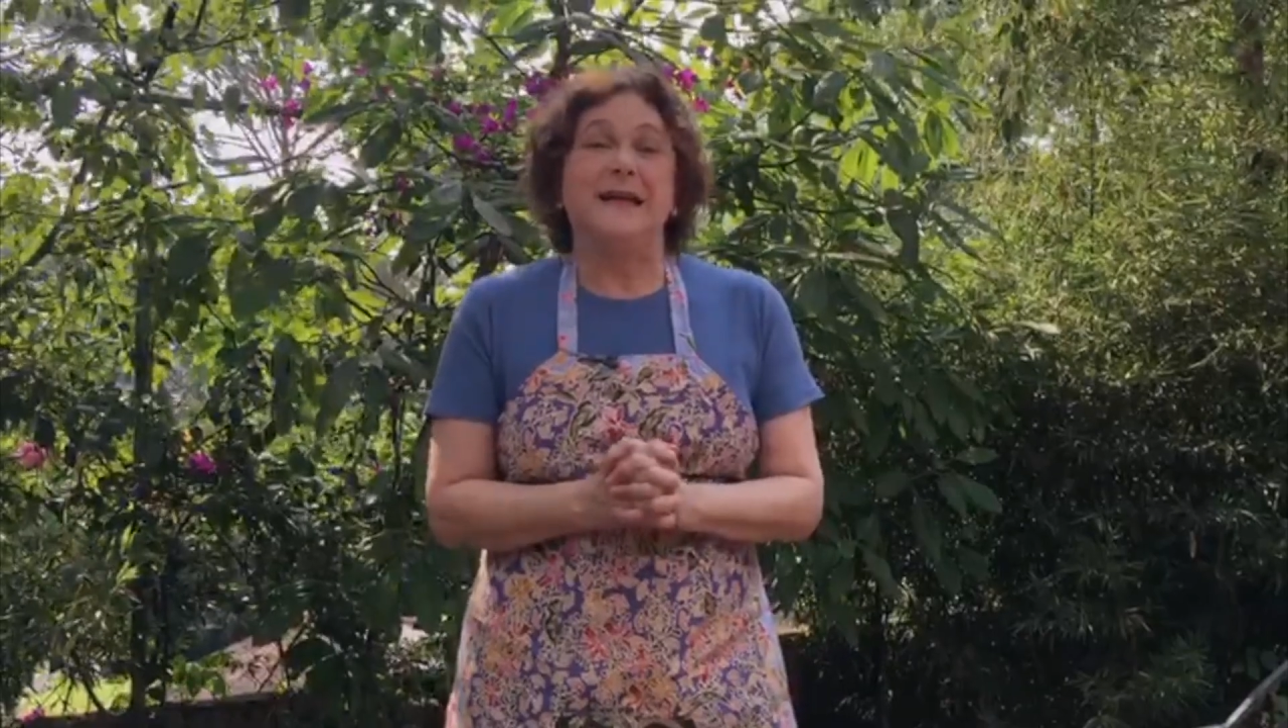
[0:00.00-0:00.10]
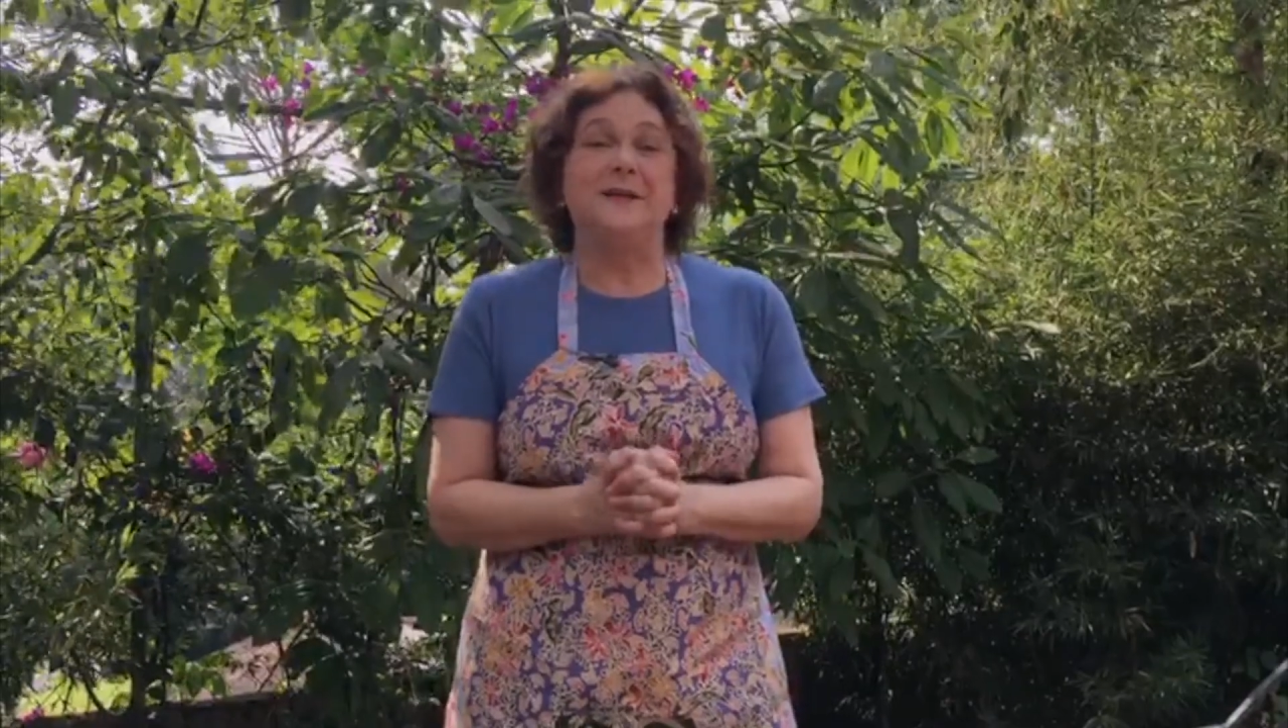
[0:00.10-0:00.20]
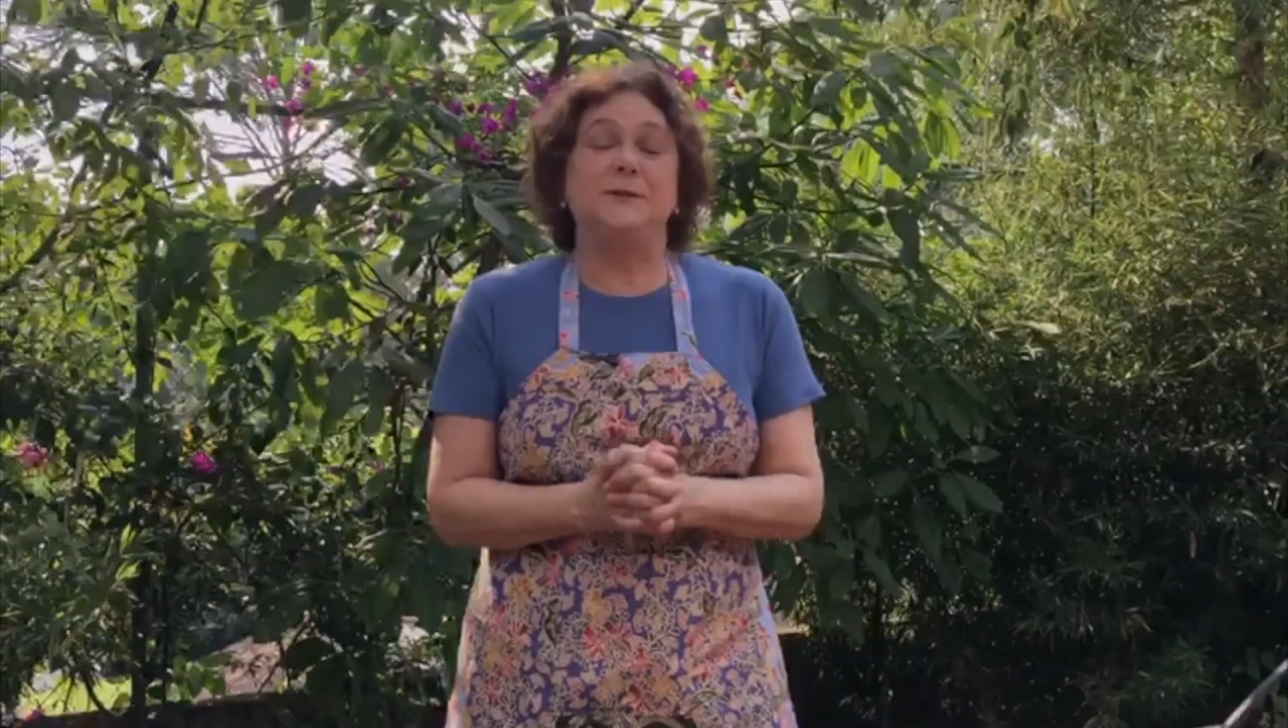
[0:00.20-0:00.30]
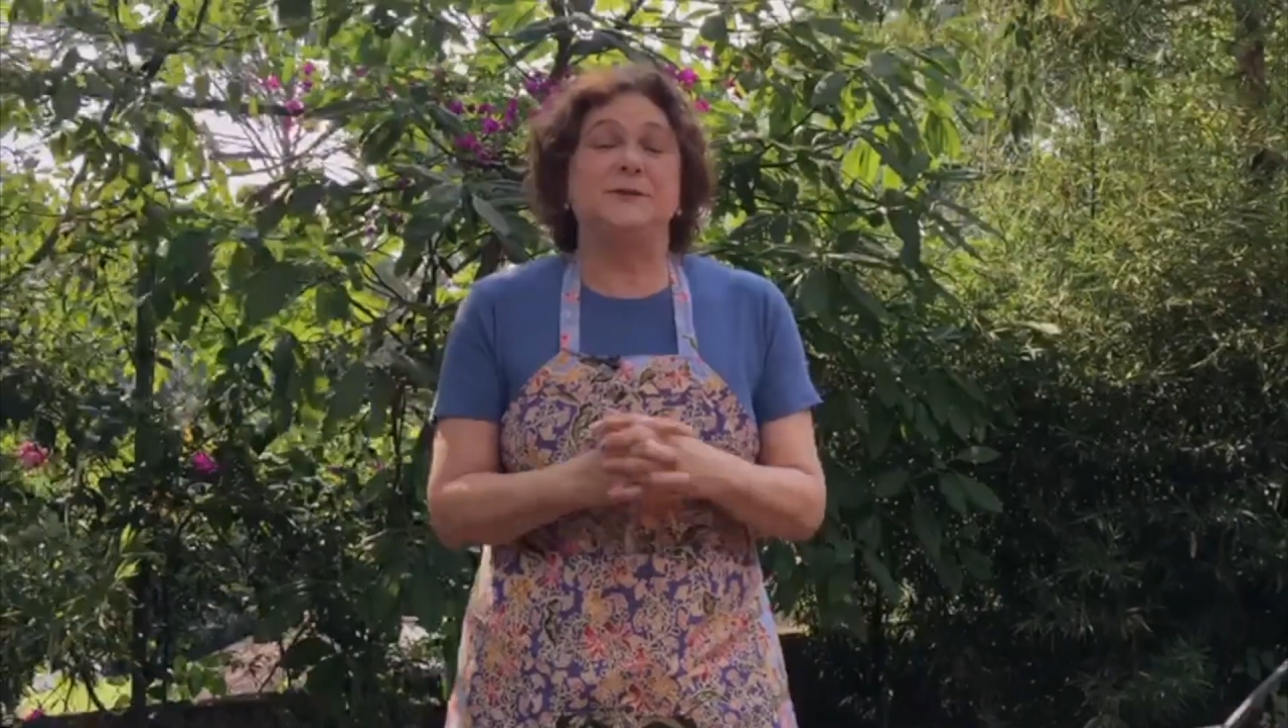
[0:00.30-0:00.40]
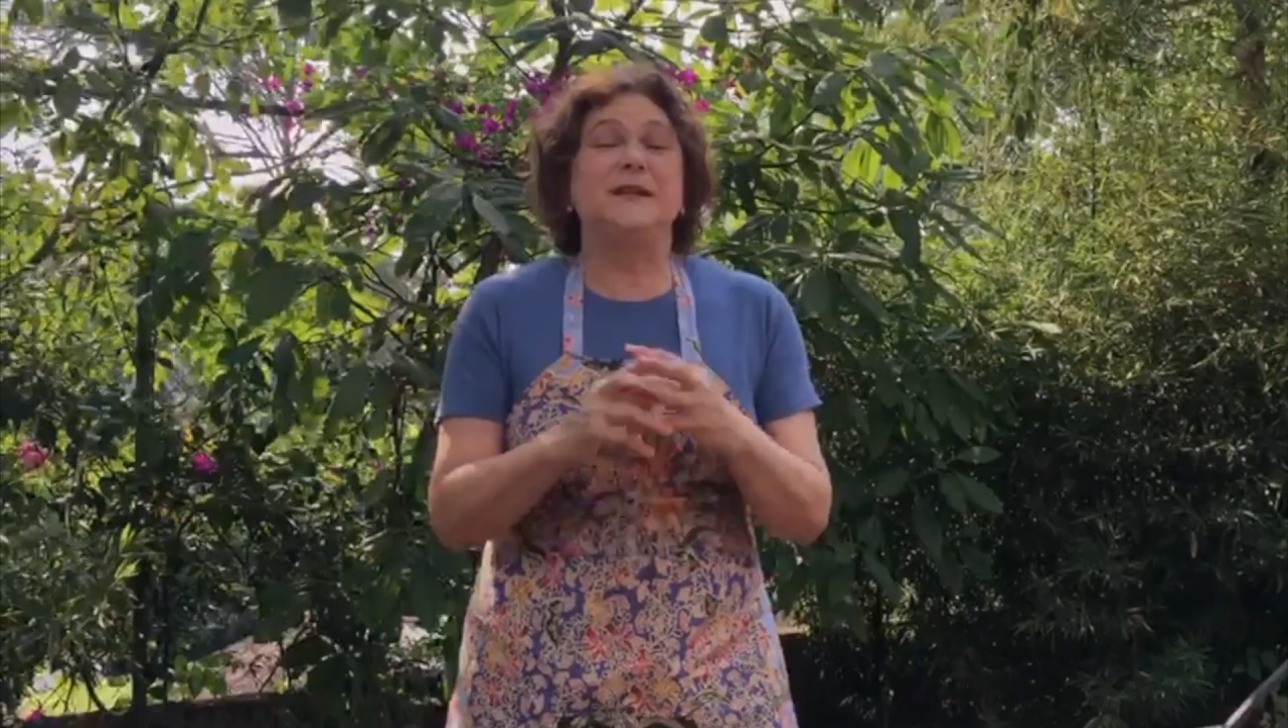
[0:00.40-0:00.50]

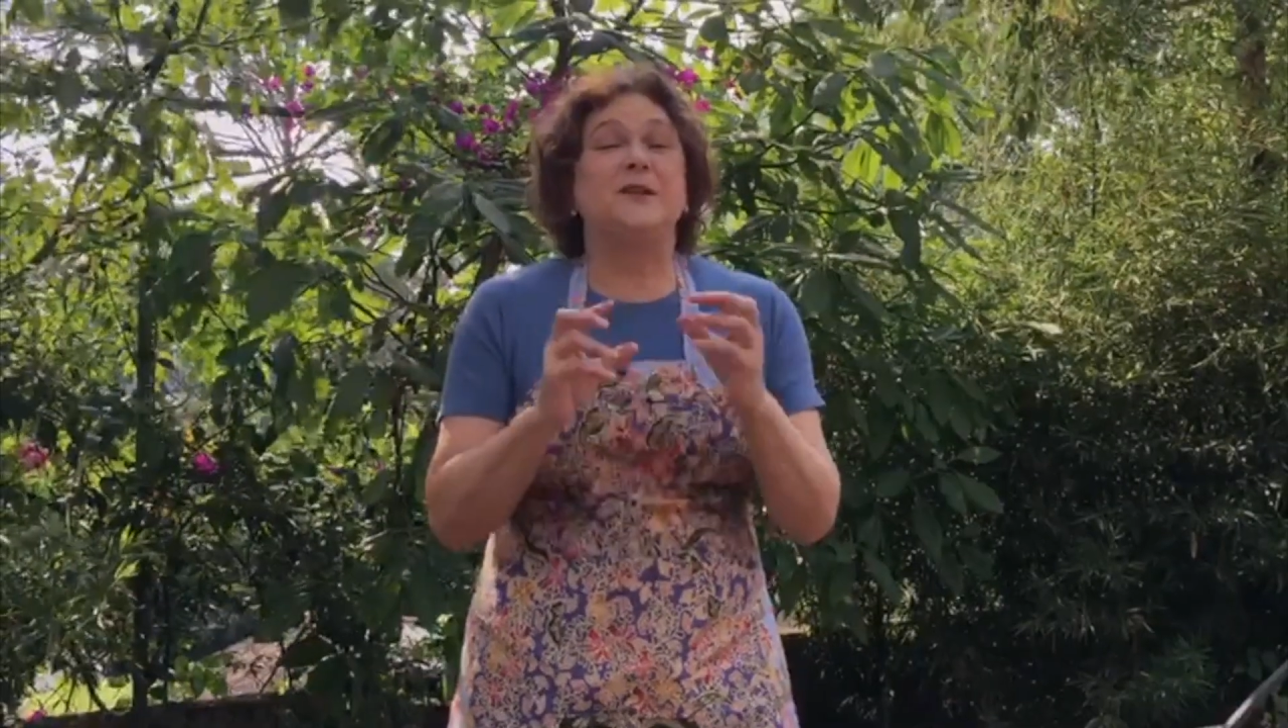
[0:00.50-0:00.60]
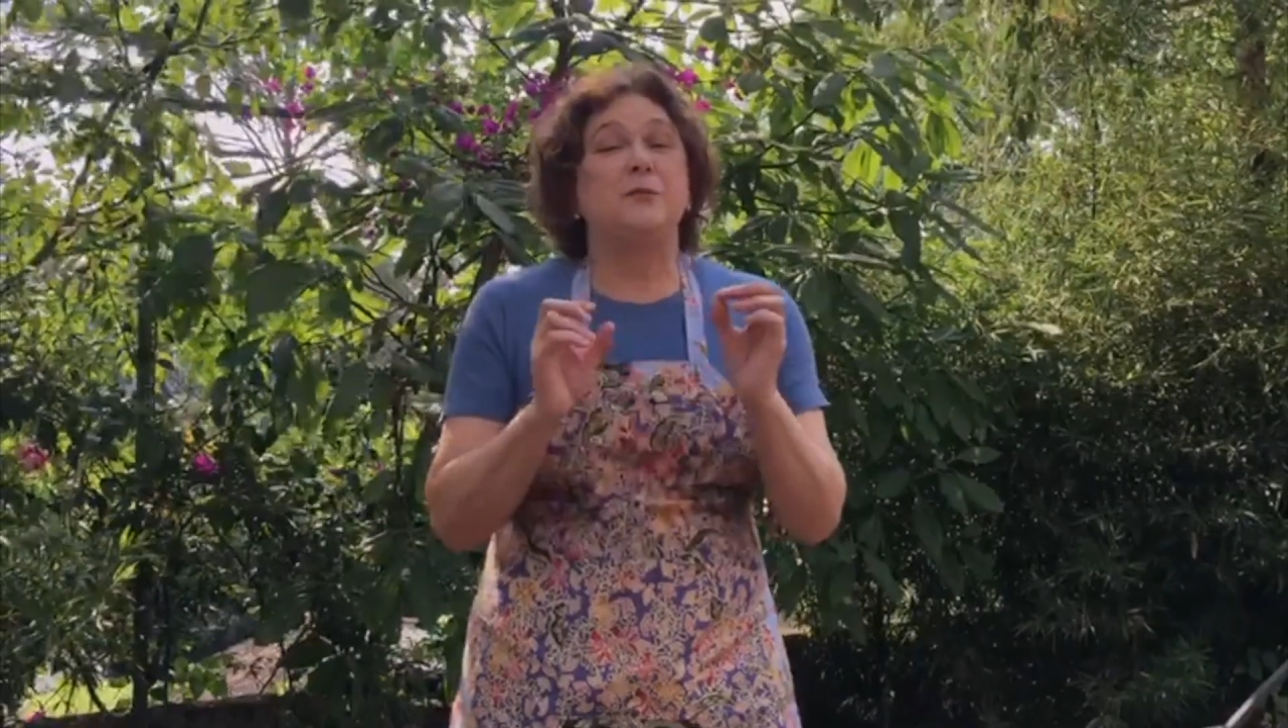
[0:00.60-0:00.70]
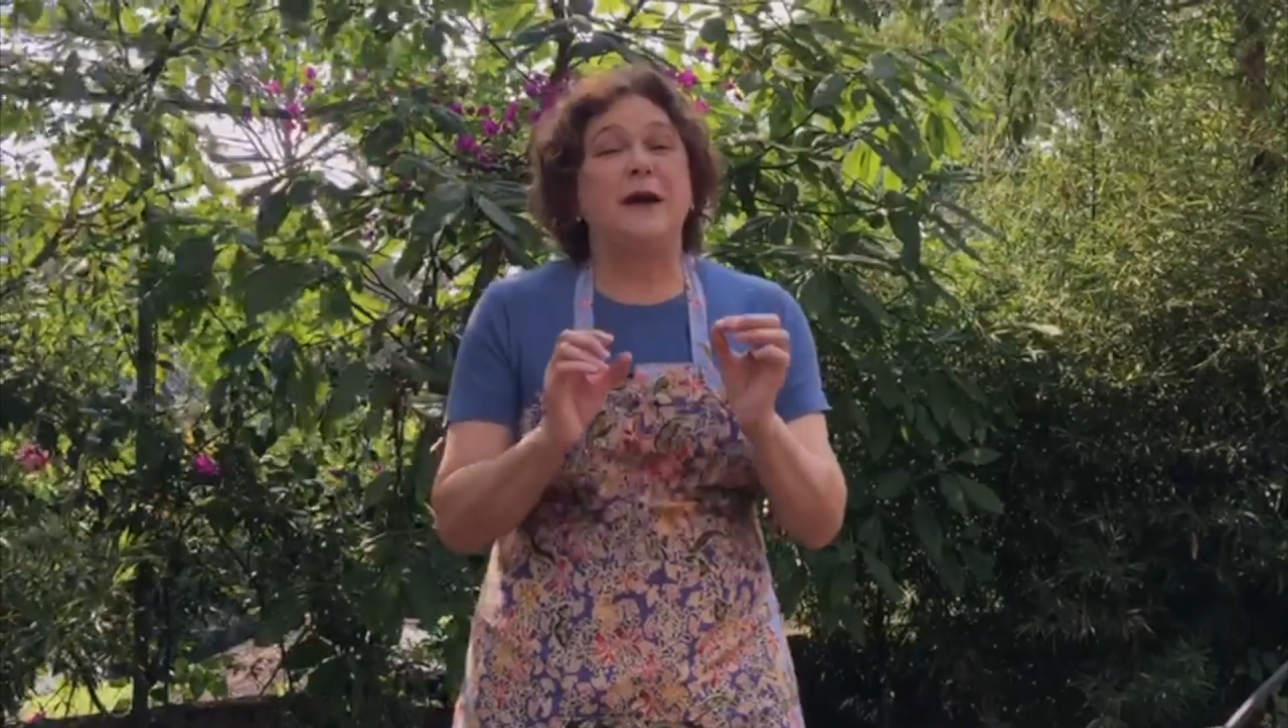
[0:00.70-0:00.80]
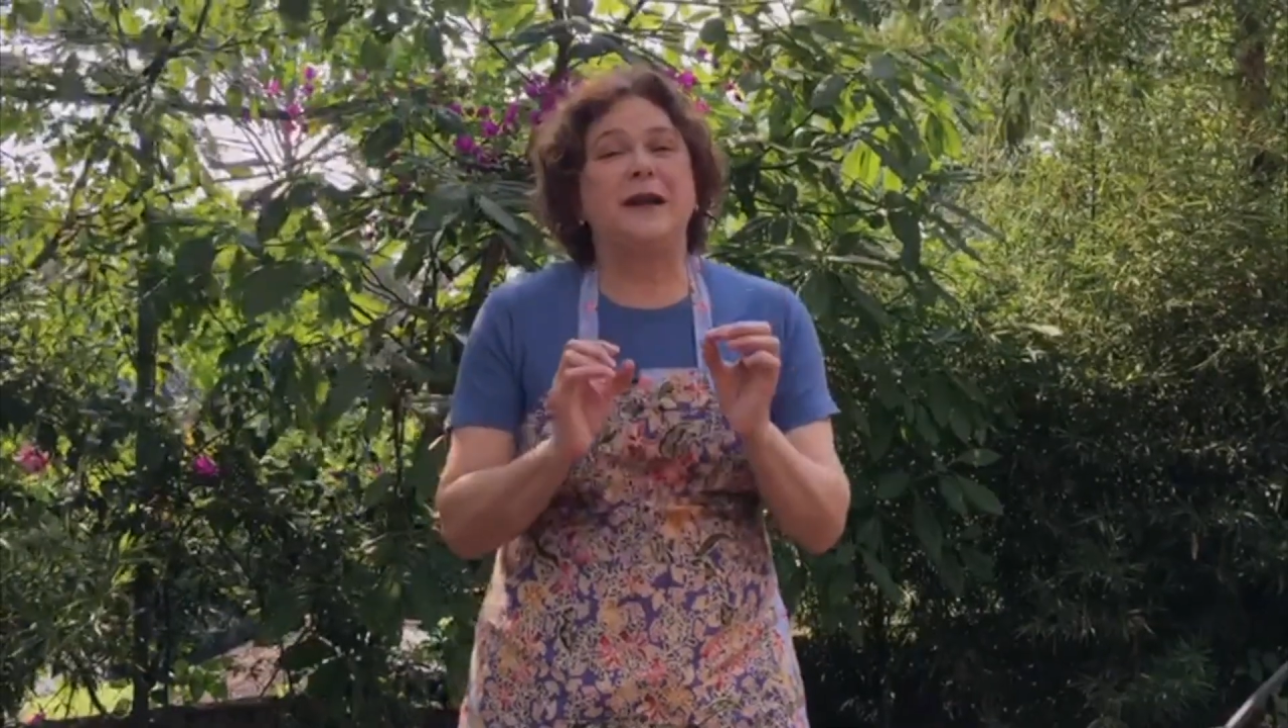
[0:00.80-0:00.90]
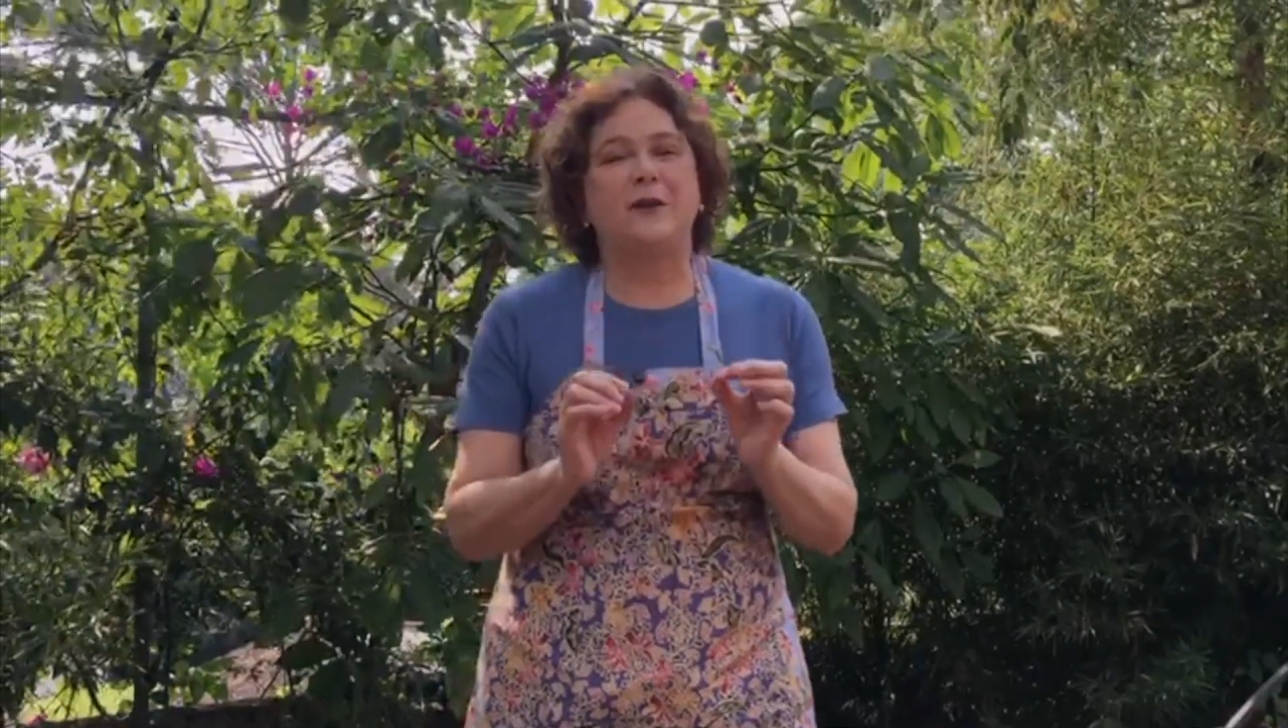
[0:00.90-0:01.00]
Entonces les voy a